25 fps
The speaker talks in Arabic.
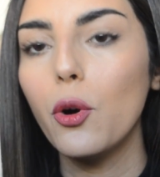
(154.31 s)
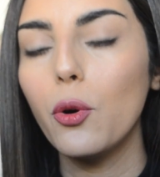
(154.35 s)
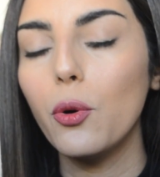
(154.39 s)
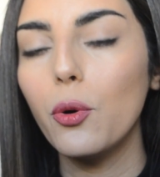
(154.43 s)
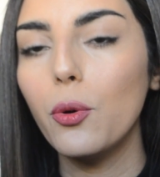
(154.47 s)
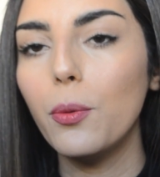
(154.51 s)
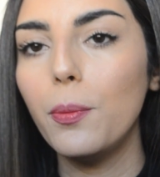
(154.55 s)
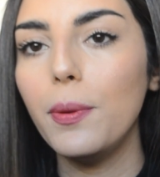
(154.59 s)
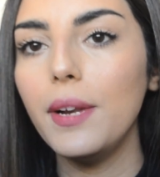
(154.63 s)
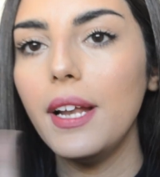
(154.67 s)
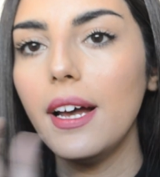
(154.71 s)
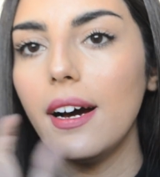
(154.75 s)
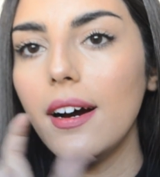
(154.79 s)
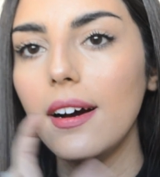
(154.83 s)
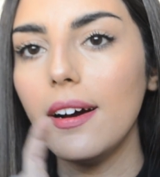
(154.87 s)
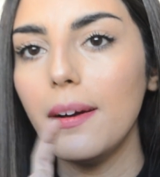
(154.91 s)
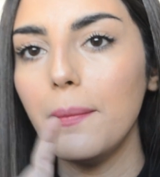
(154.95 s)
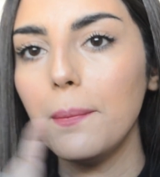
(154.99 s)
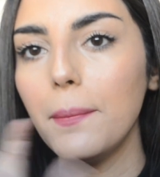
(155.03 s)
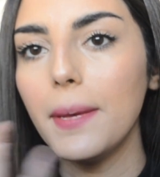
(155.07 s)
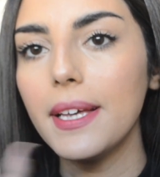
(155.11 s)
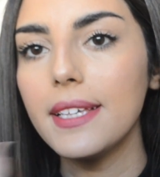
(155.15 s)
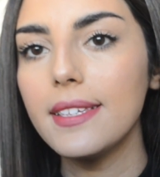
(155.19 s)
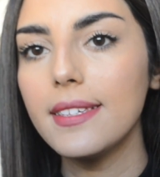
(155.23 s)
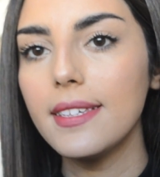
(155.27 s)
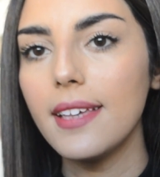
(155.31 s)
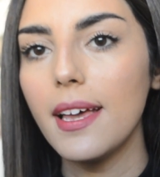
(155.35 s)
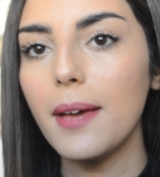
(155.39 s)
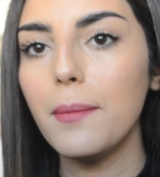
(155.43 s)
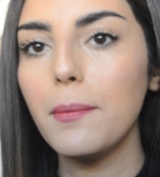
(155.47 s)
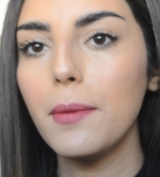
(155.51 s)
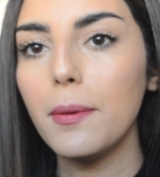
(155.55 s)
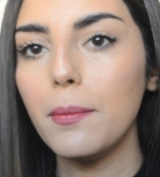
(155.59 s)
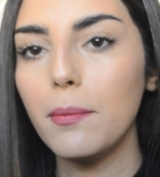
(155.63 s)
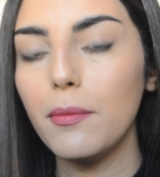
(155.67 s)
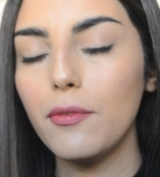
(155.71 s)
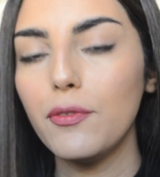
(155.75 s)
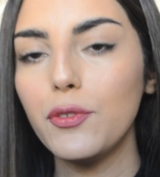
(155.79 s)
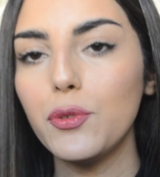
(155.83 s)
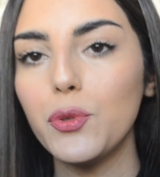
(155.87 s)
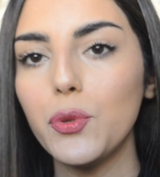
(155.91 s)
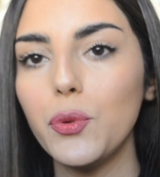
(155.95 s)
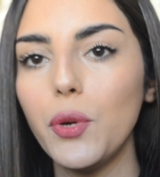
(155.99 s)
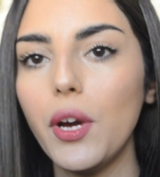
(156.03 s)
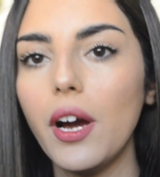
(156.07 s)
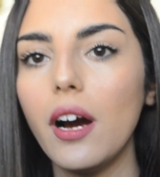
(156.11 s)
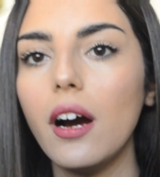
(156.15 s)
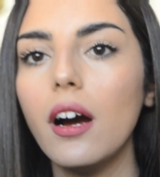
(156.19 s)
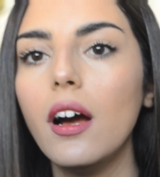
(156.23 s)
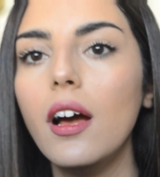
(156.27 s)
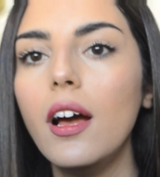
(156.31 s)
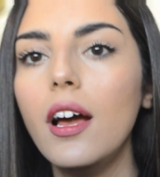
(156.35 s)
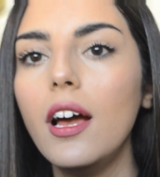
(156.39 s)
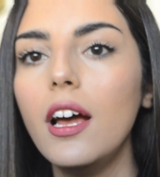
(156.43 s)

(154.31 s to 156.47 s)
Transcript: وبلا مسام مفتوحه